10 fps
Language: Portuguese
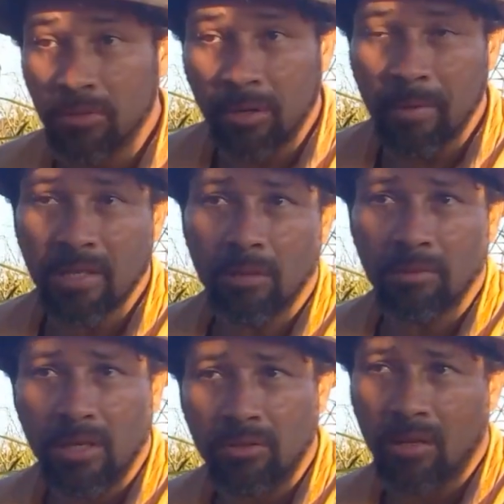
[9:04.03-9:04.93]
não tinha pensado
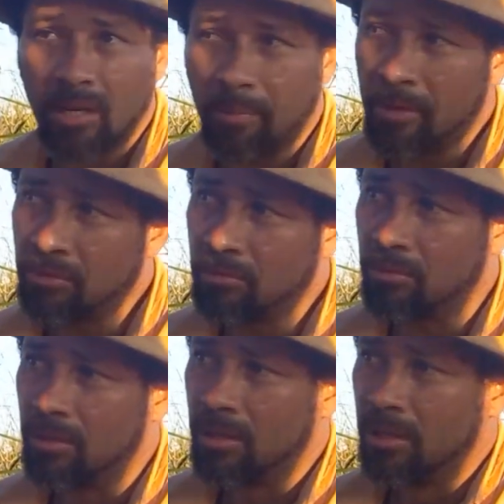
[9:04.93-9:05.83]
nisso, né? De repente eu
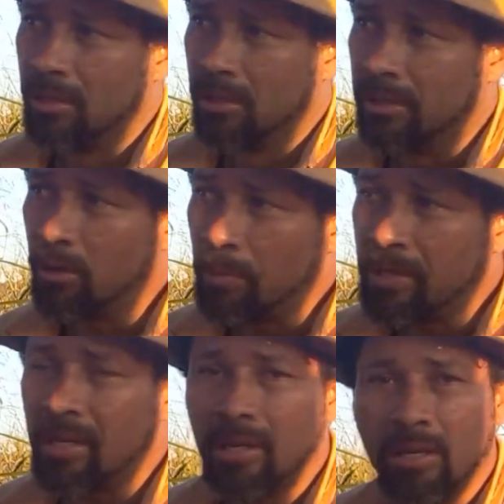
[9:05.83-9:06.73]
não, eu não
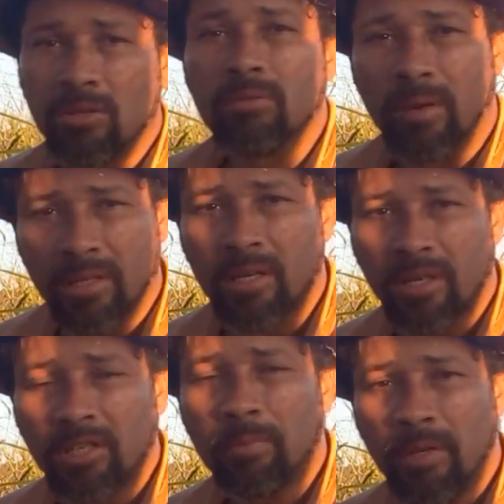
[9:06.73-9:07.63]
pensei nisso, mas aqui
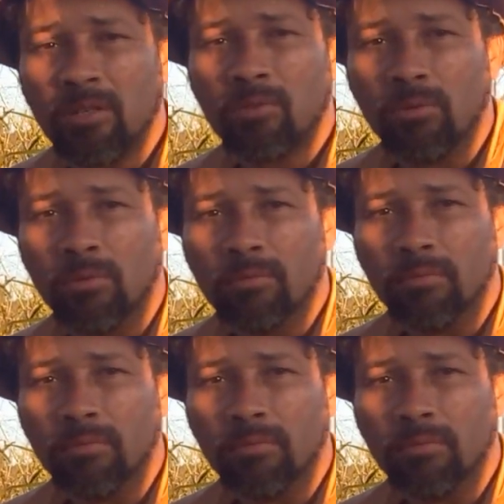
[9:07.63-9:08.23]
a gente pensa em tudo.